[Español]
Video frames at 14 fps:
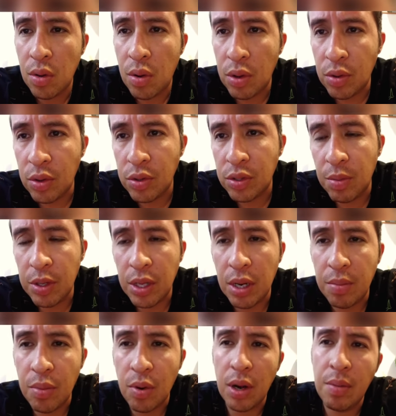cuando ellos se metan
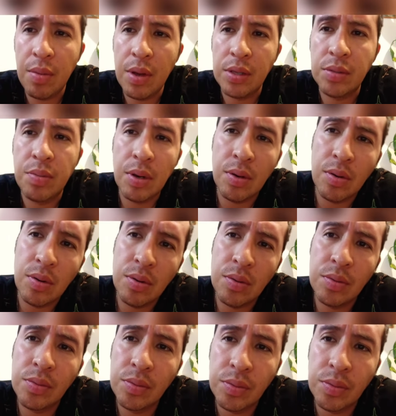en problemas, pero